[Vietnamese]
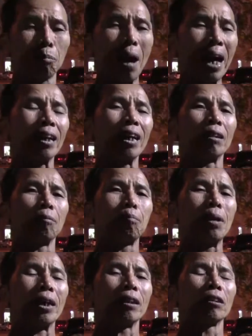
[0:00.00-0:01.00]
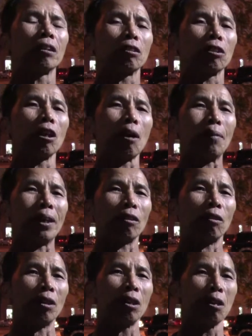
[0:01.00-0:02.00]
Ba lần bị nhiều trường hợp này
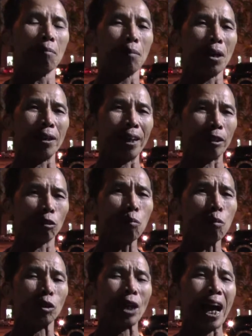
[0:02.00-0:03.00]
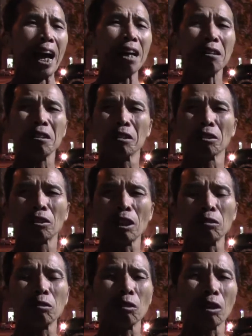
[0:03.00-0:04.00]
rồi, mà là đúng một tháng,
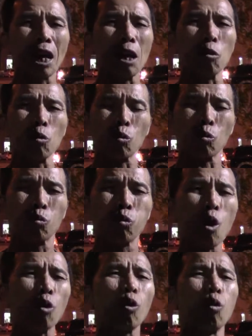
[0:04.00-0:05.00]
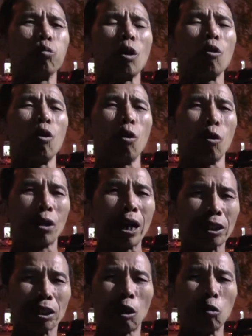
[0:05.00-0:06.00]
dân kêu vô cùng là khổ,
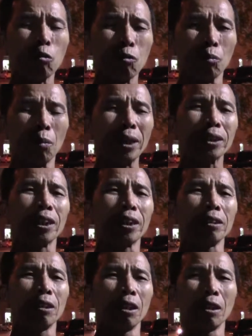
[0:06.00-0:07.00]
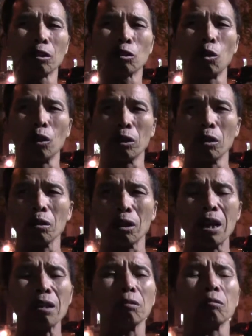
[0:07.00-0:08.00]
các cháu mới sinh rồi
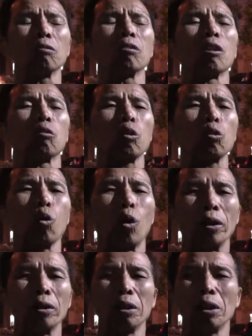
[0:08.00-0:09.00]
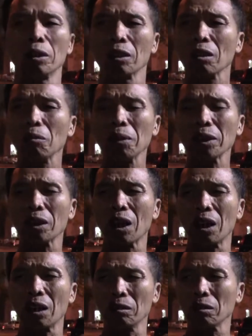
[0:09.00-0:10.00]
các người có tuổi. Thế bây
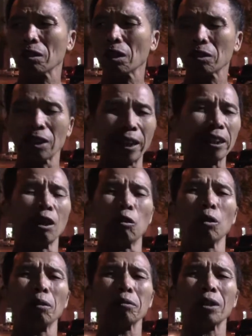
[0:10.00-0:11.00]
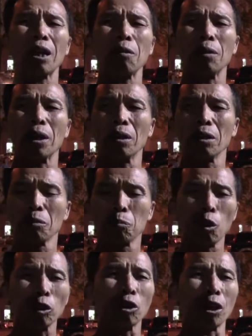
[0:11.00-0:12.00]
giờ như thế chả hiểu làm sao mà
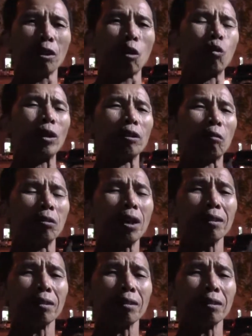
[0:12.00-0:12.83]
môi trường là quan trọng nhất.